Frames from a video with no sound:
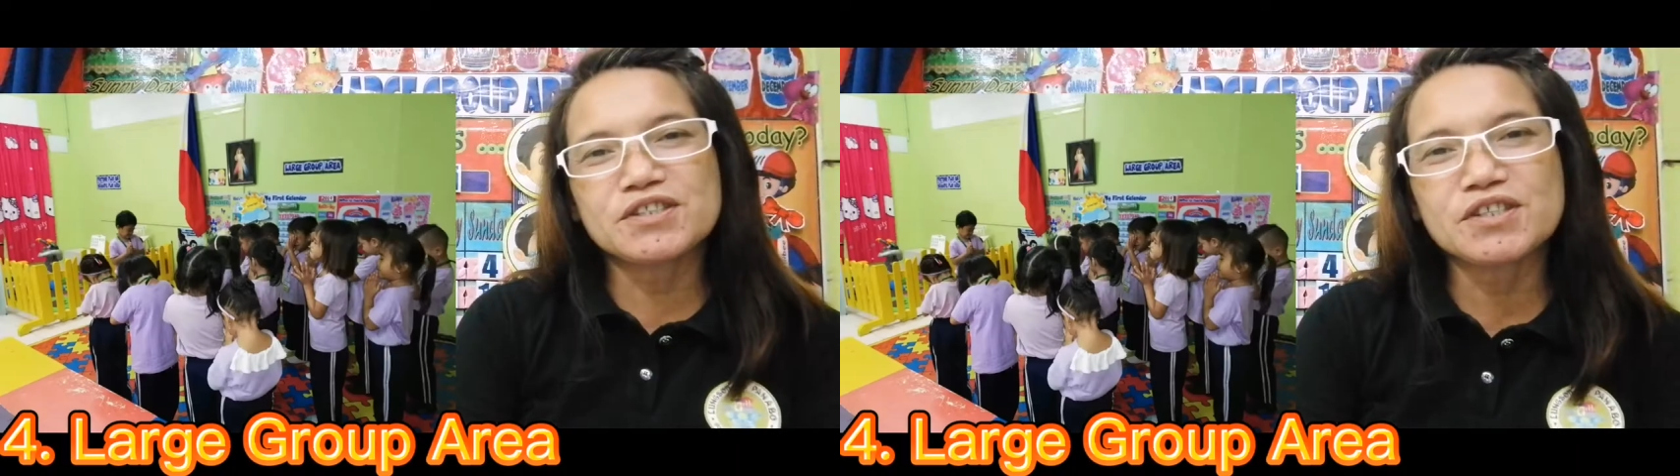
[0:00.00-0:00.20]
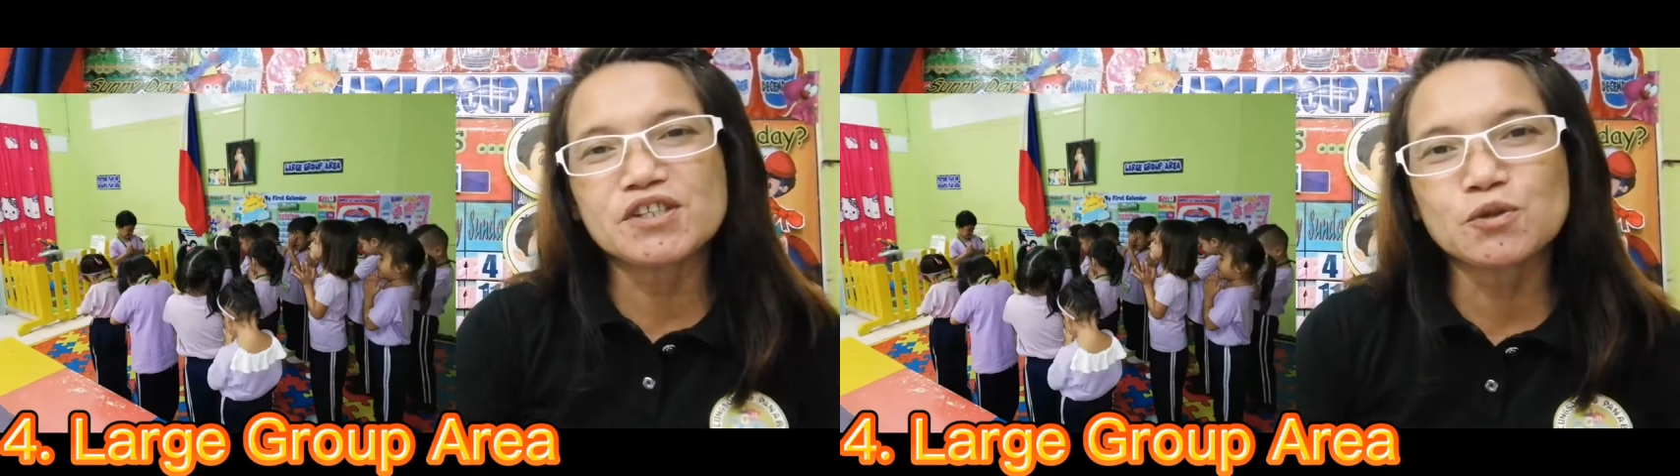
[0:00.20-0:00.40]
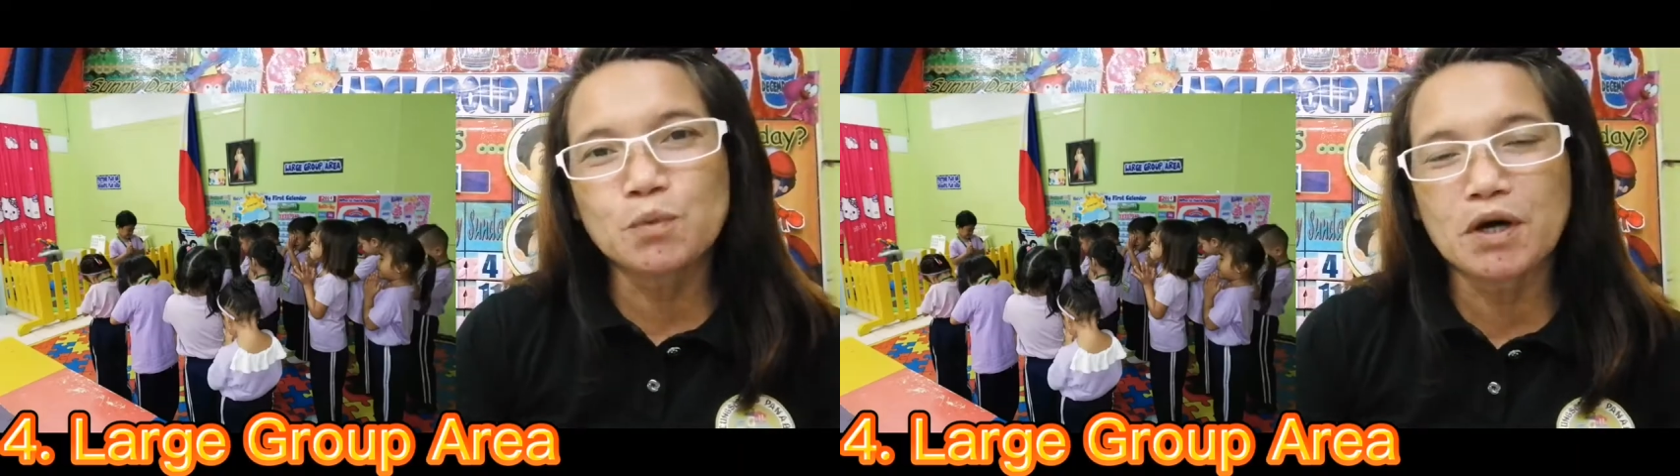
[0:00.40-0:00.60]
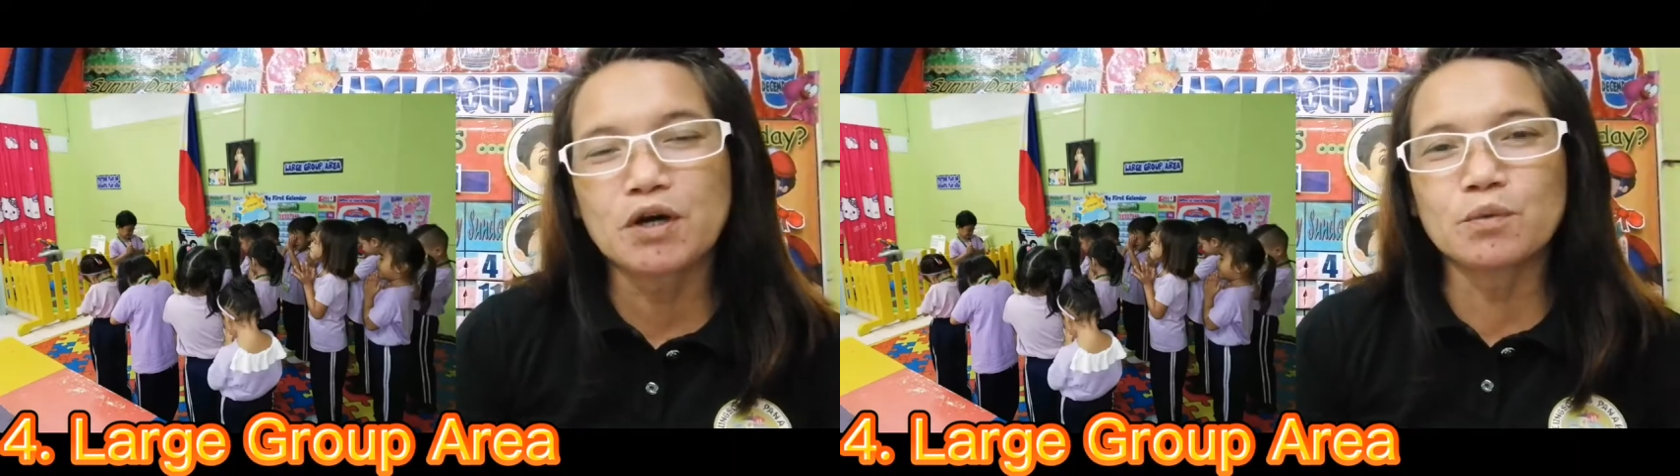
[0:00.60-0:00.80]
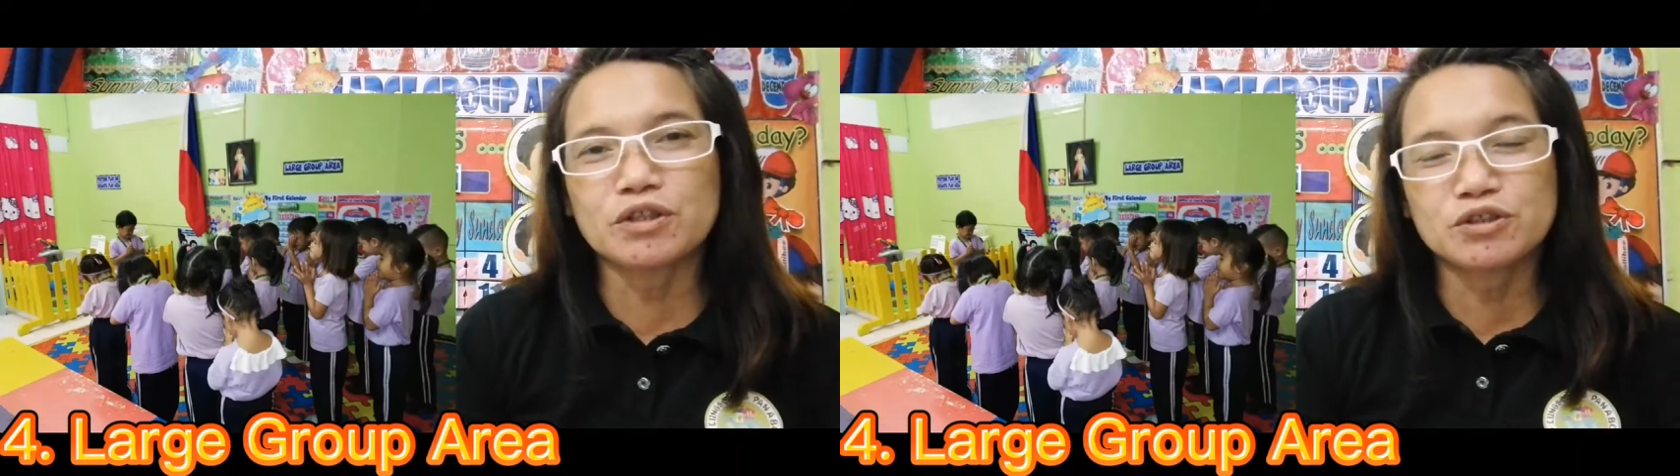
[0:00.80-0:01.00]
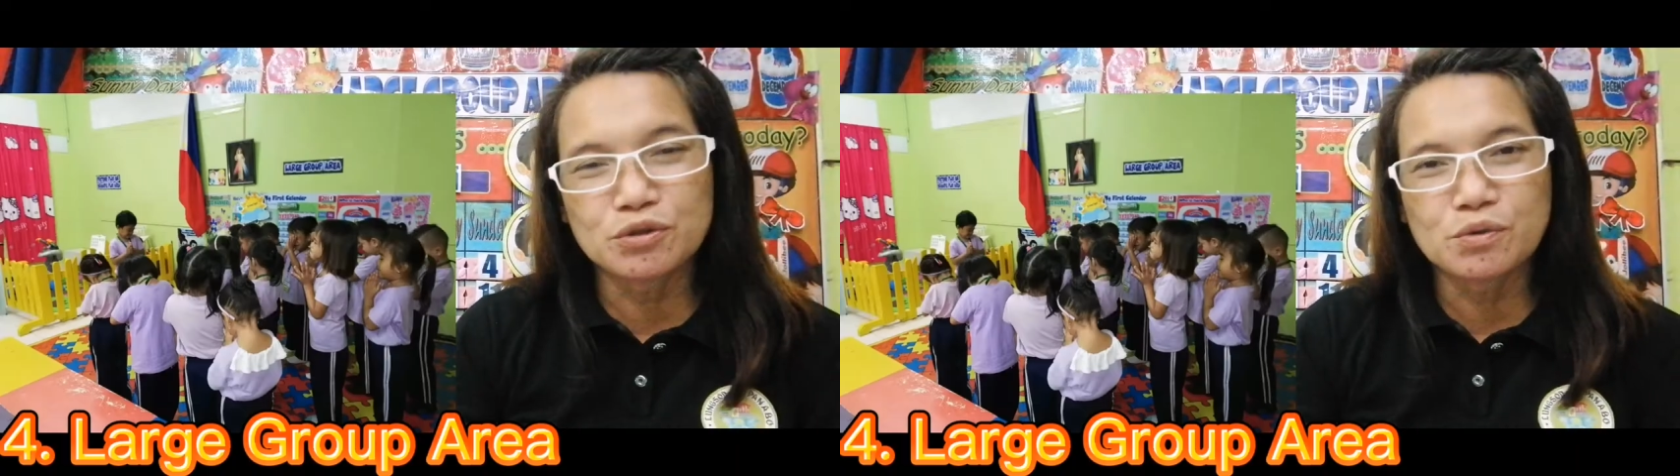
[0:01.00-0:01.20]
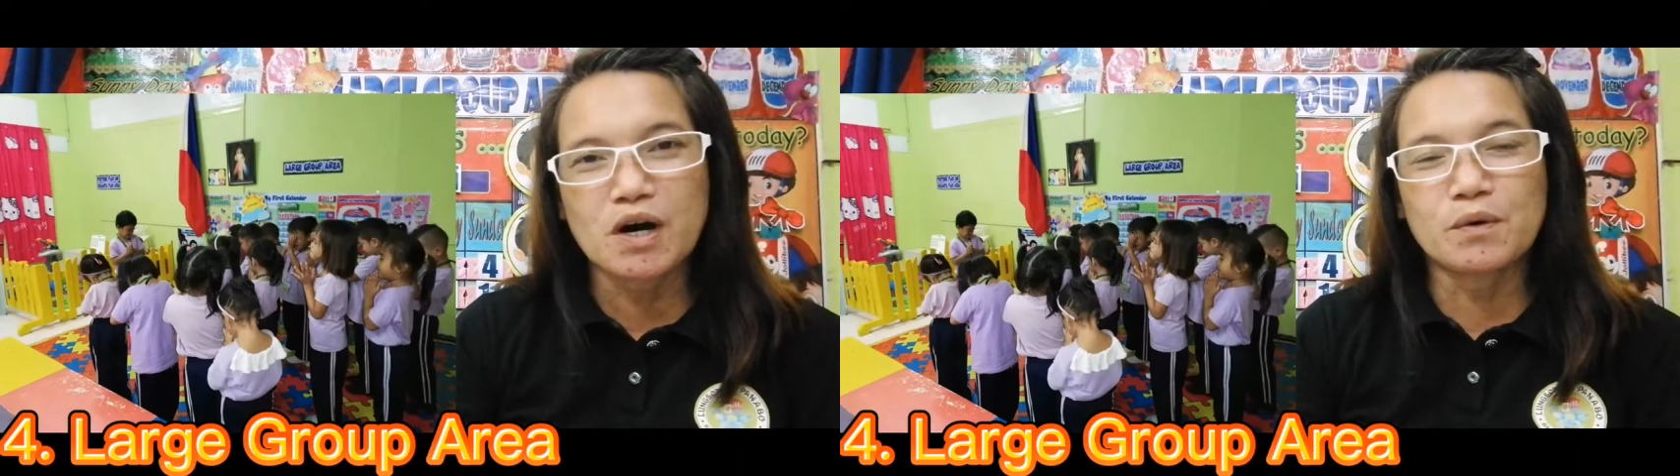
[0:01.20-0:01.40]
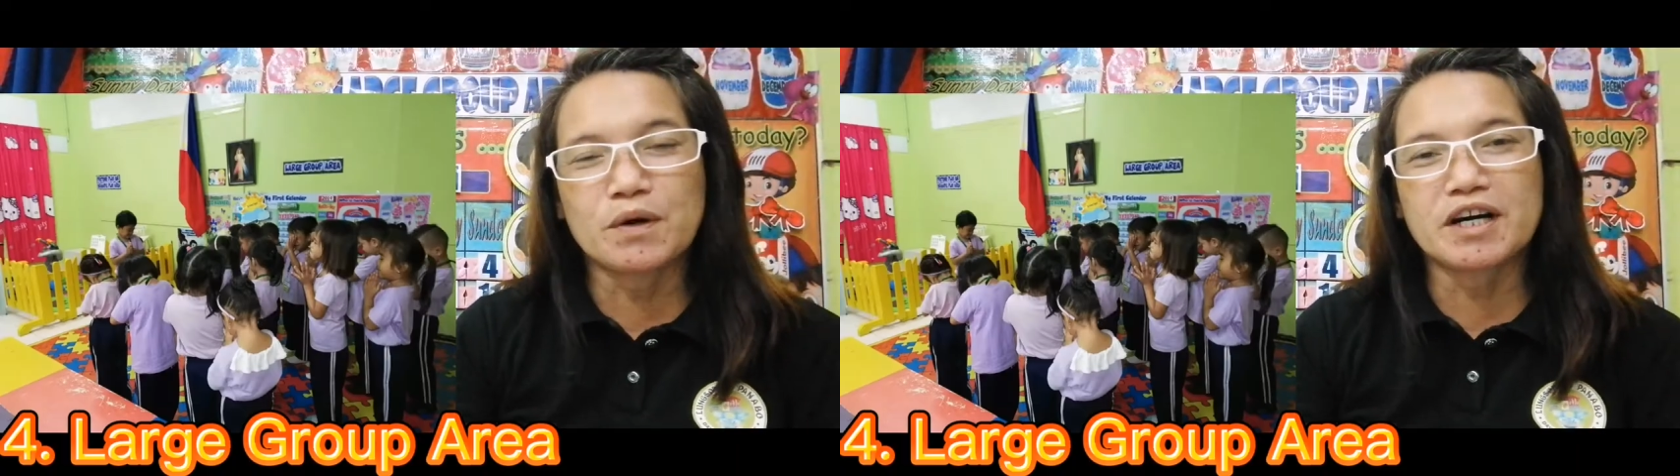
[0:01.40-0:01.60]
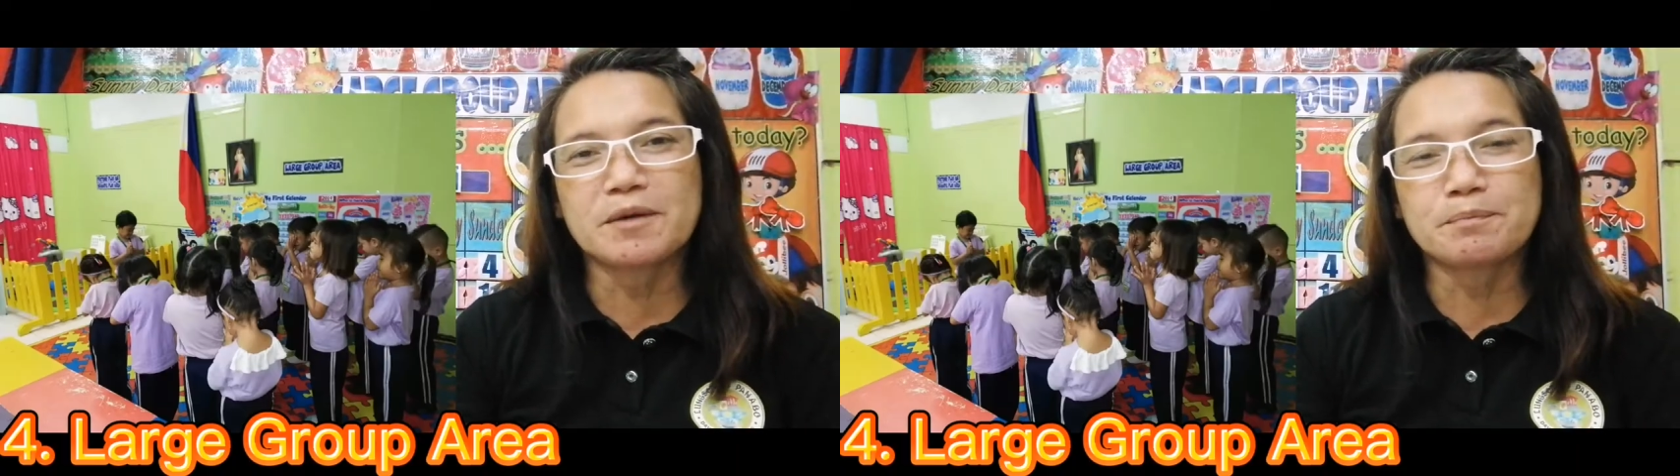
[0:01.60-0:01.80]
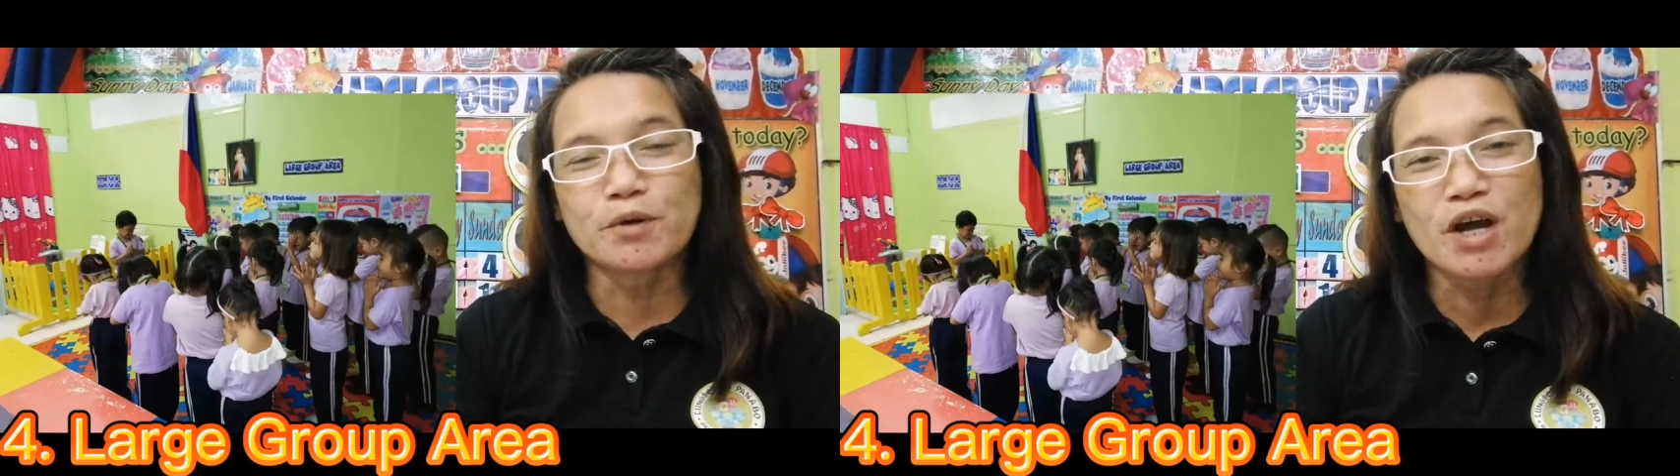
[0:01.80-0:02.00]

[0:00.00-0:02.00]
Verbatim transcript: this is where we do our